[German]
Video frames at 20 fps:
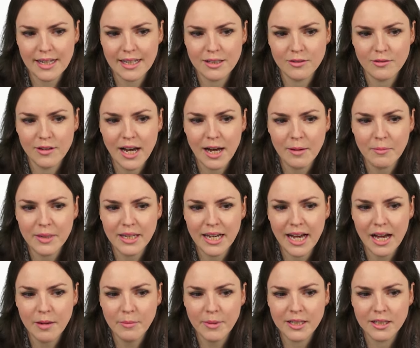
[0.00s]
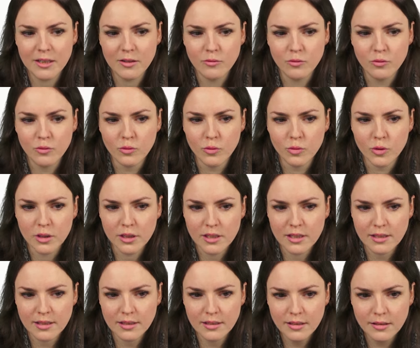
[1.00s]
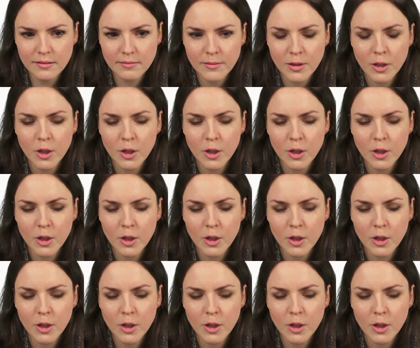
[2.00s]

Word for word: Also wir haben hier einmal die Wurzel